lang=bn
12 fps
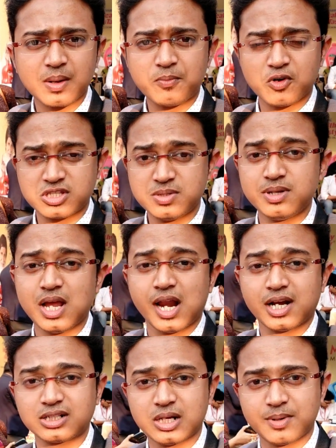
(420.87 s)
পসিবলি
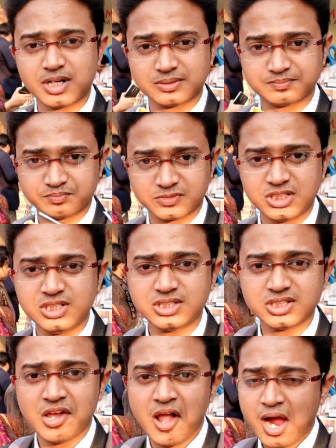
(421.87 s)
আর একটা আমার জিনিস
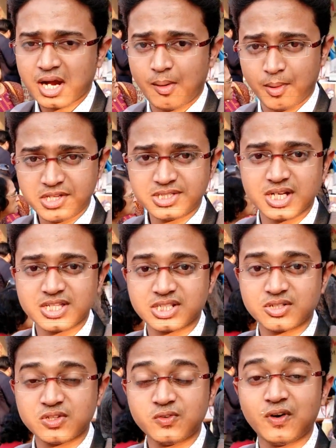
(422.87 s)
খাবার ইচ্ছা আছে
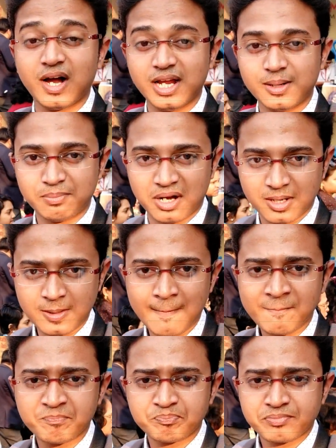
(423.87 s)
যেটা হচ্ছে ফায়ার পান
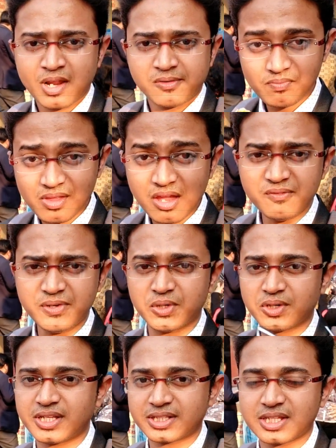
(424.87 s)

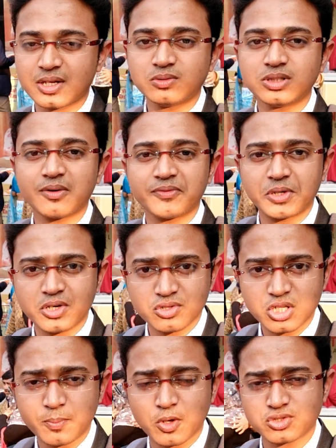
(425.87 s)
ভিডিওটা দেখতে থাকুন আর ভিডিও
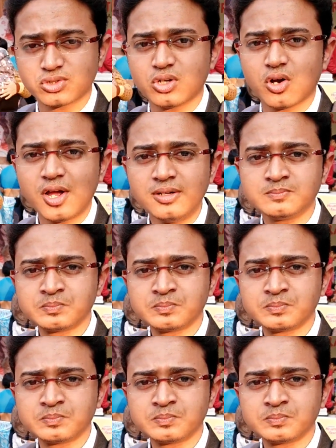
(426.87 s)
যদি পছন্দ হয়